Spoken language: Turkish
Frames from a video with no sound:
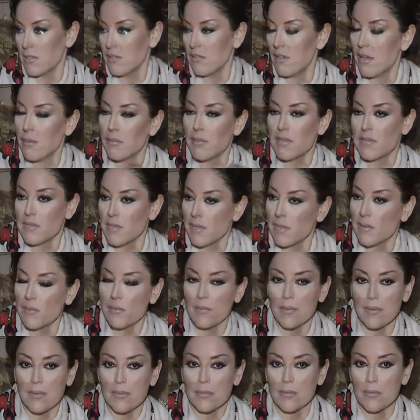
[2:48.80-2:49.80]
Ee, ben
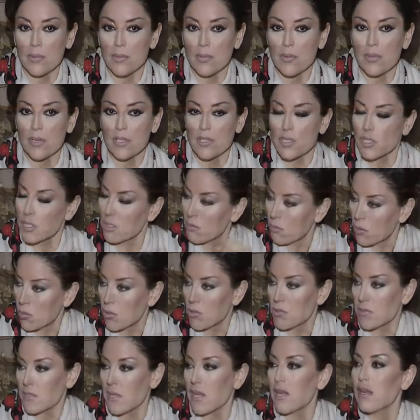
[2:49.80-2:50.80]
mesela büyük açık
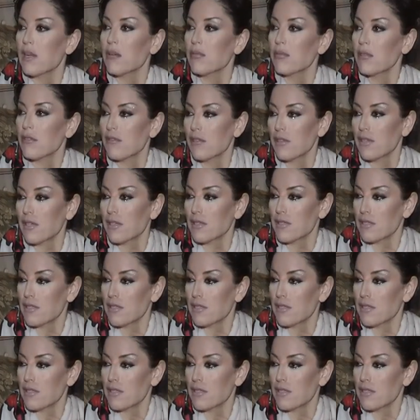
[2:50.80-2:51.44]
hava konserlerinde falan